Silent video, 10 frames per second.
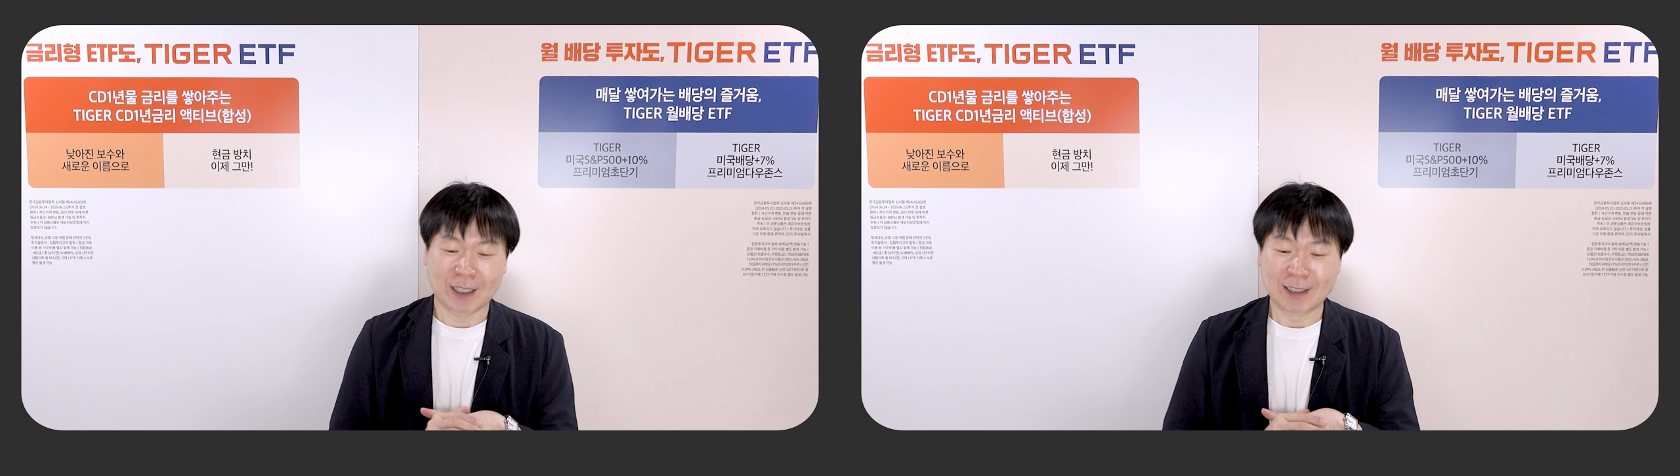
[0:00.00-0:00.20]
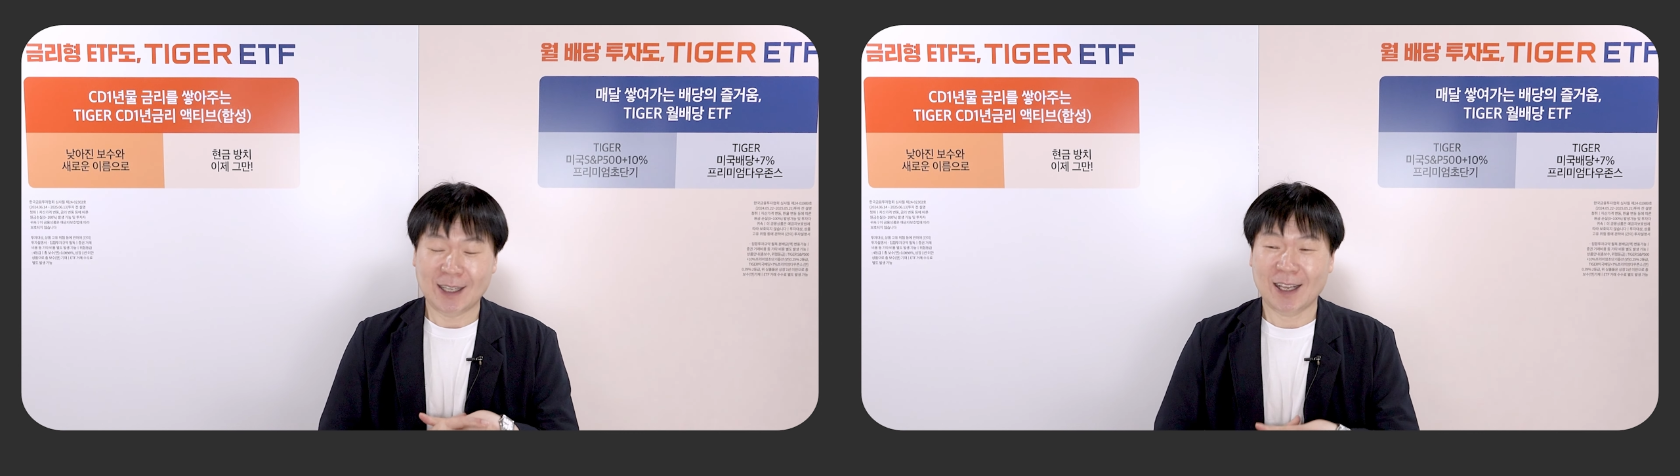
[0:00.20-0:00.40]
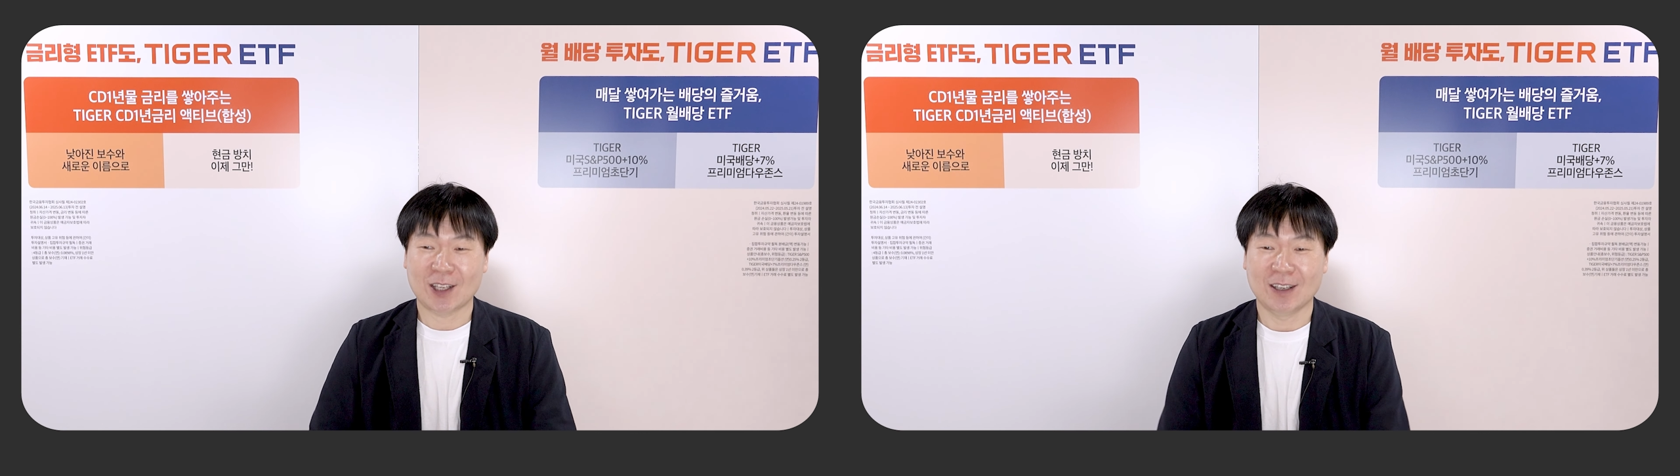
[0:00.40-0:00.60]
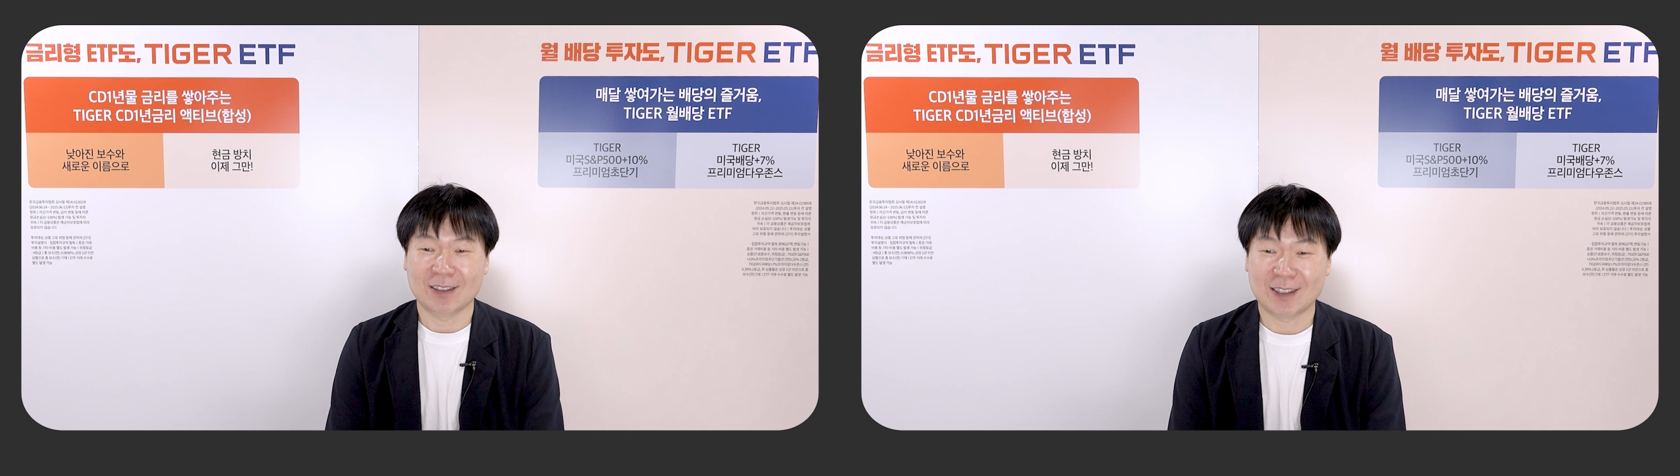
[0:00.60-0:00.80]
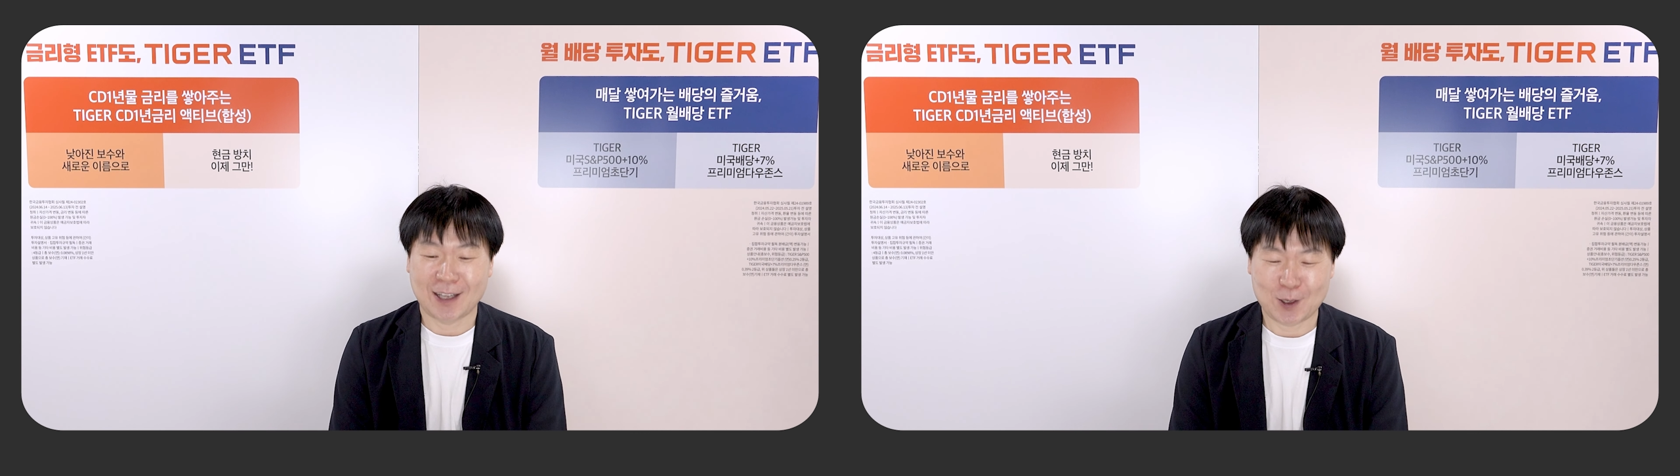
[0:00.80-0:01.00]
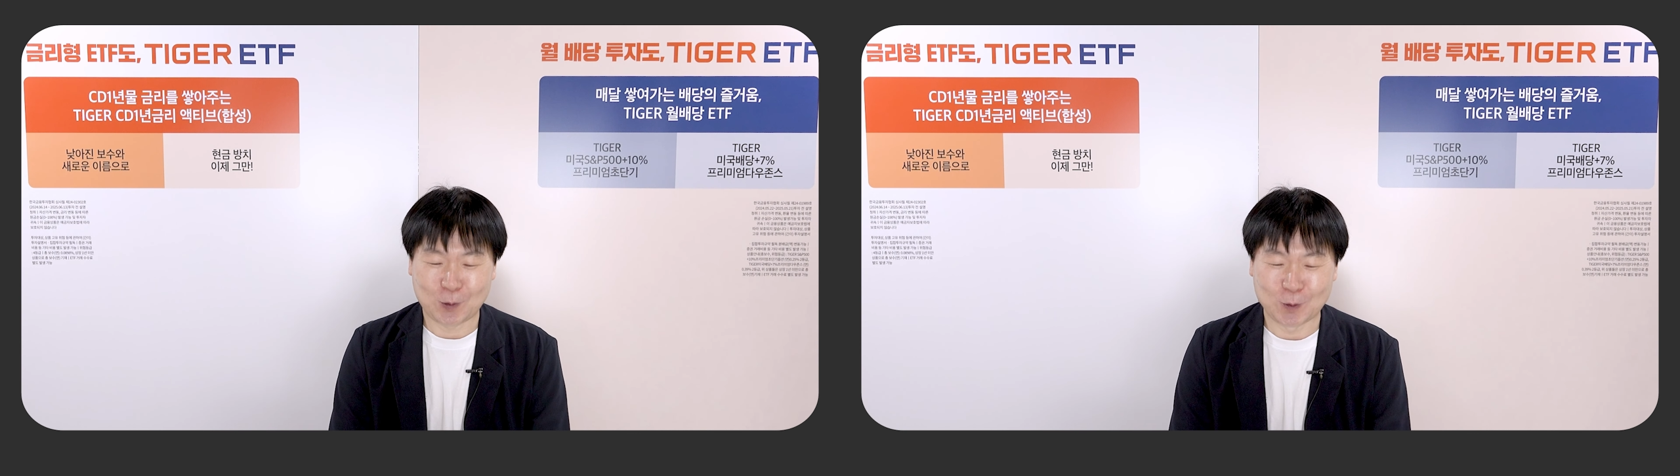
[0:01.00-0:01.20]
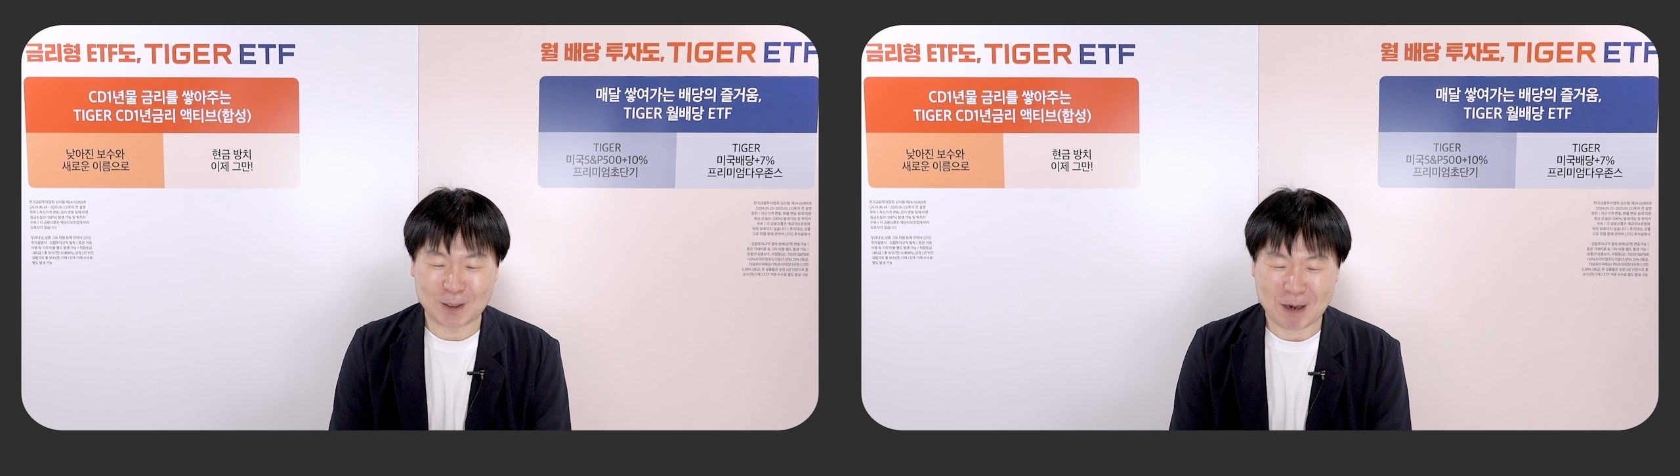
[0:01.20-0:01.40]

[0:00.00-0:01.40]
절대 곁에 두지